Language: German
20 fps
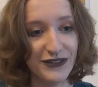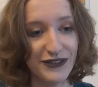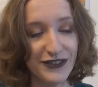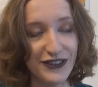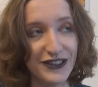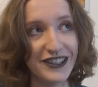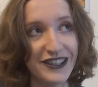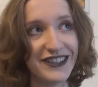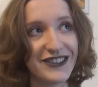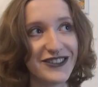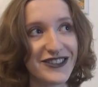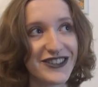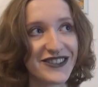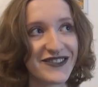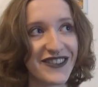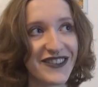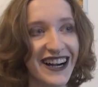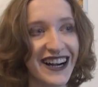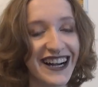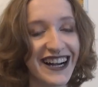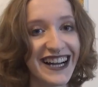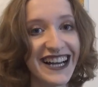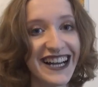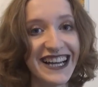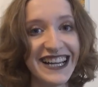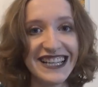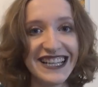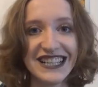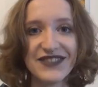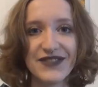worden. Und zwar,
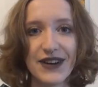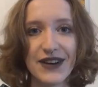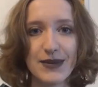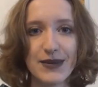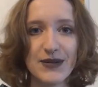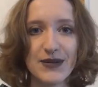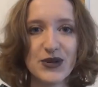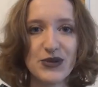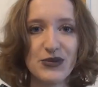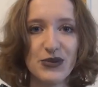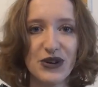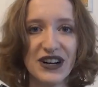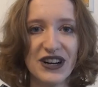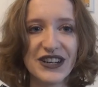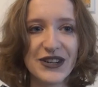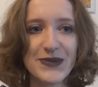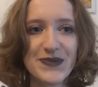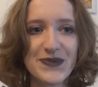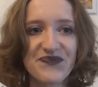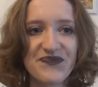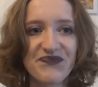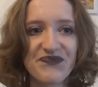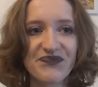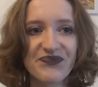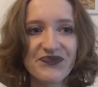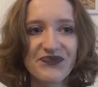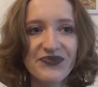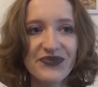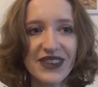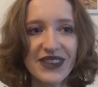ich war beim Sport.
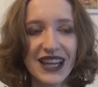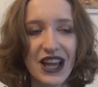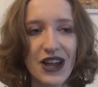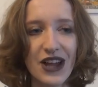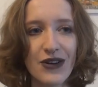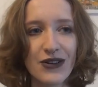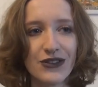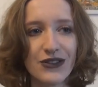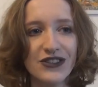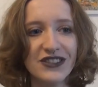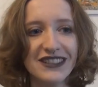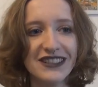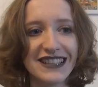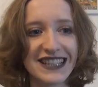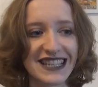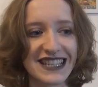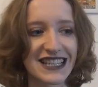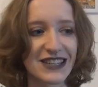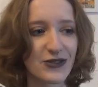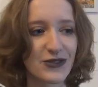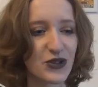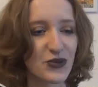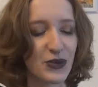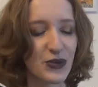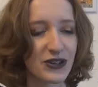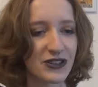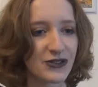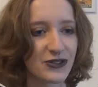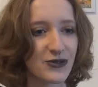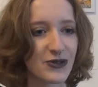Und das ist so ein
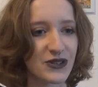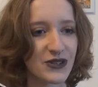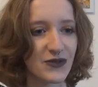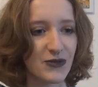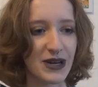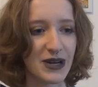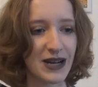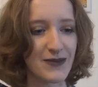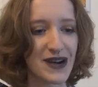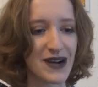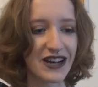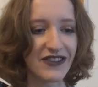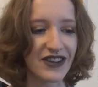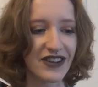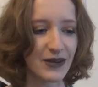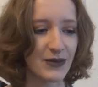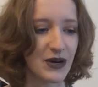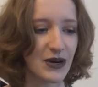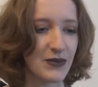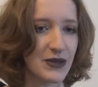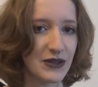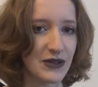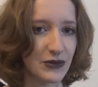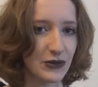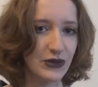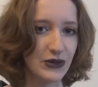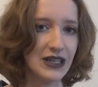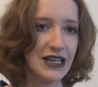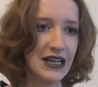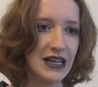Sportkurs, wo man am Anfang macht man
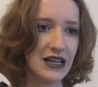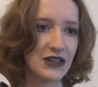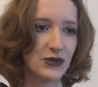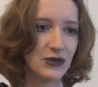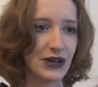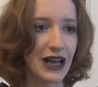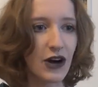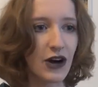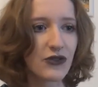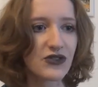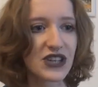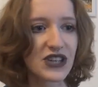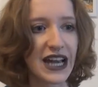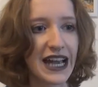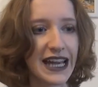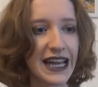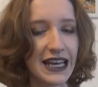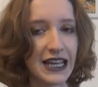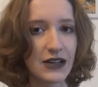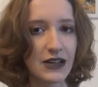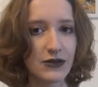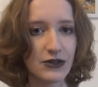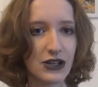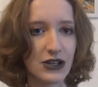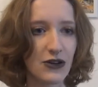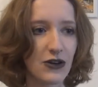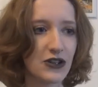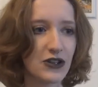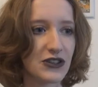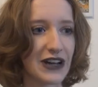so, so Lauftraining und die
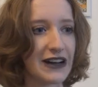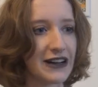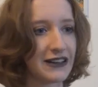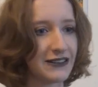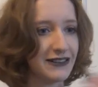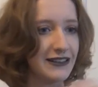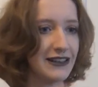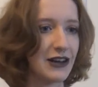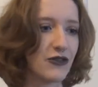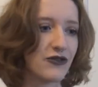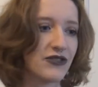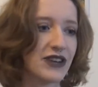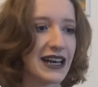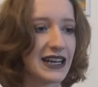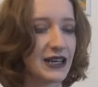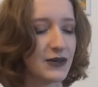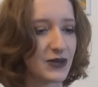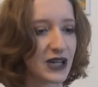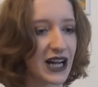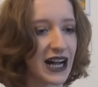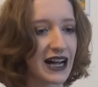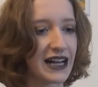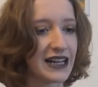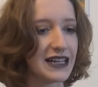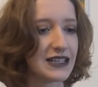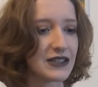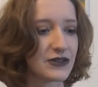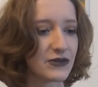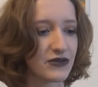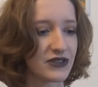Leute laufen alle im
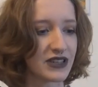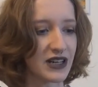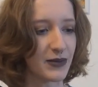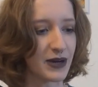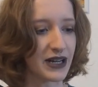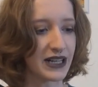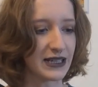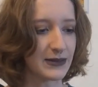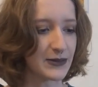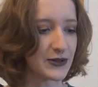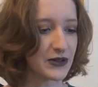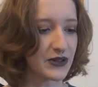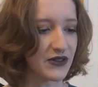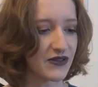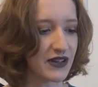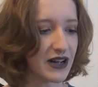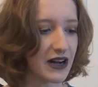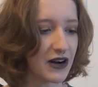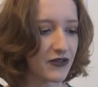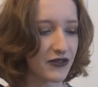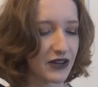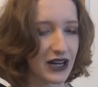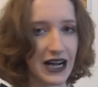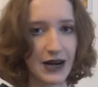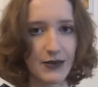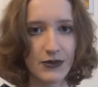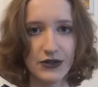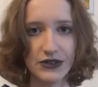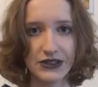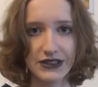Kreis und dabei gibt es irgendwie
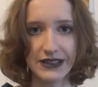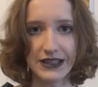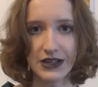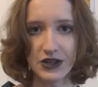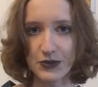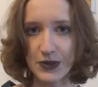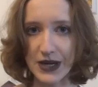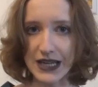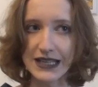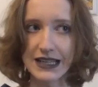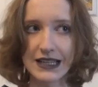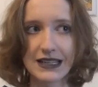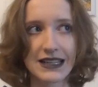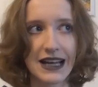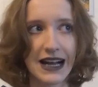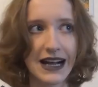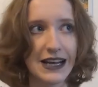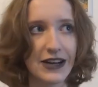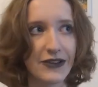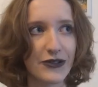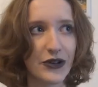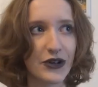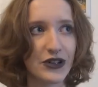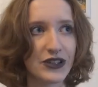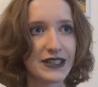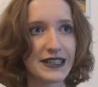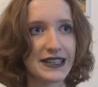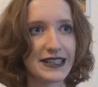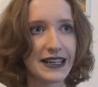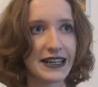Aufgaben und der spätere Teil davon
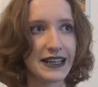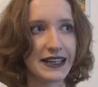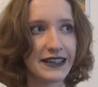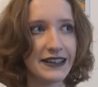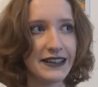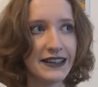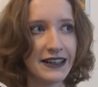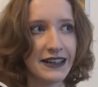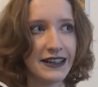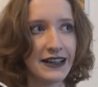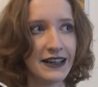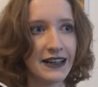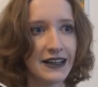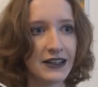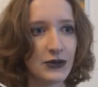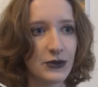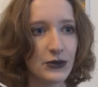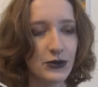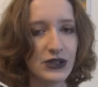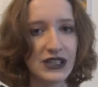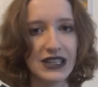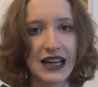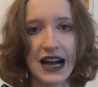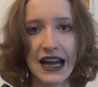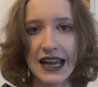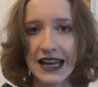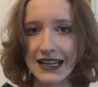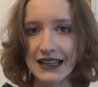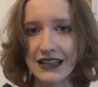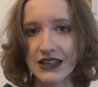ist dann so die
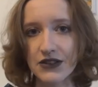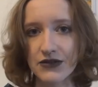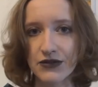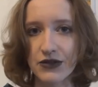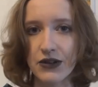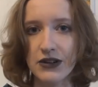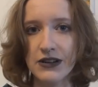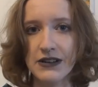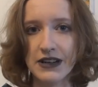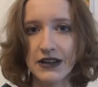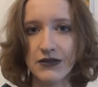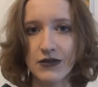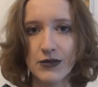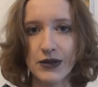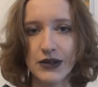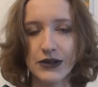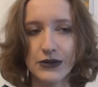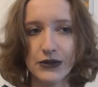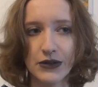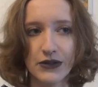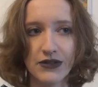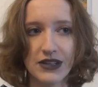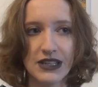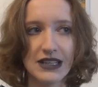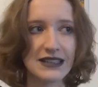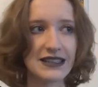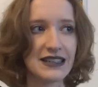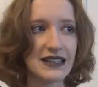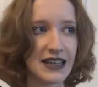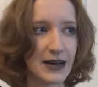eigentliche Folter, wo man irgendwie
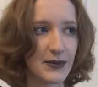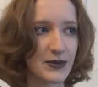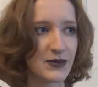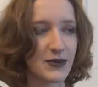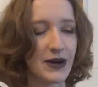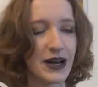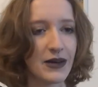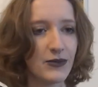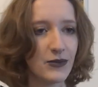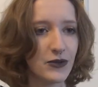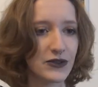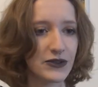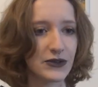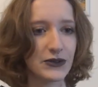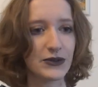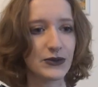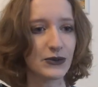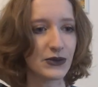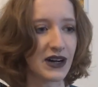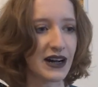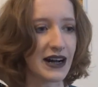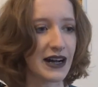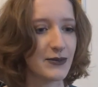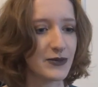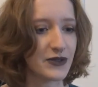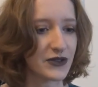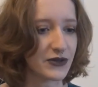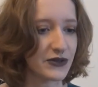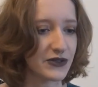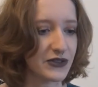dann Sit-Ups machen muss und so
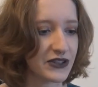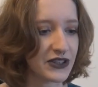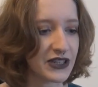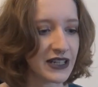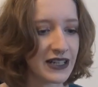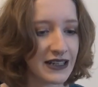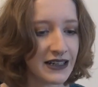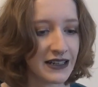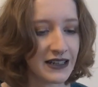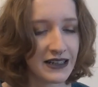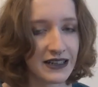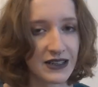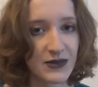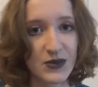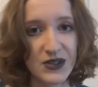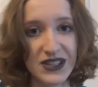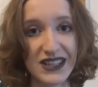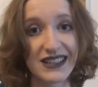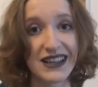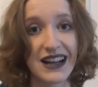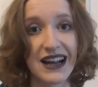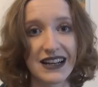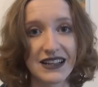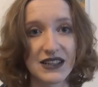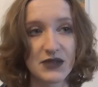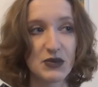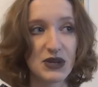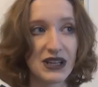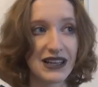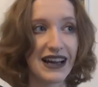Krams. Und ich muss ja sagen,
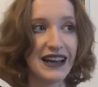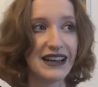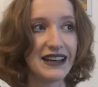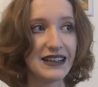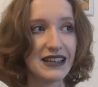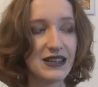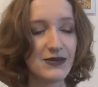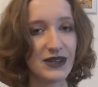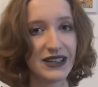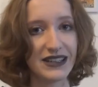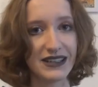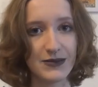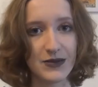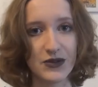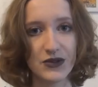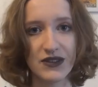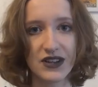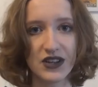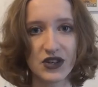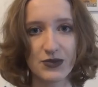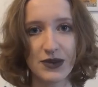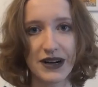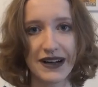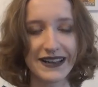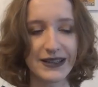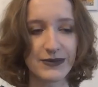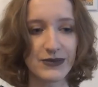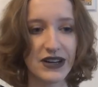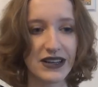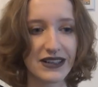ich bin leider niemand, dem sowas
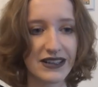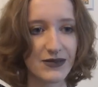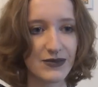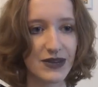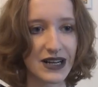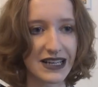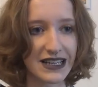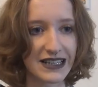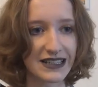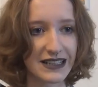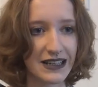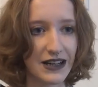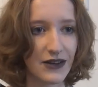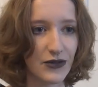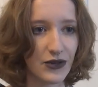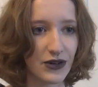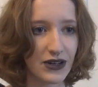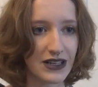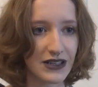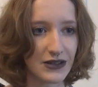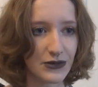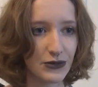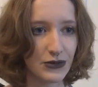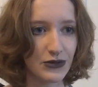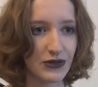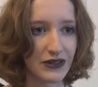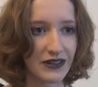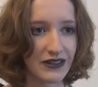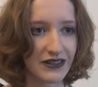Spaß macht. Ich mache das eher wirklich so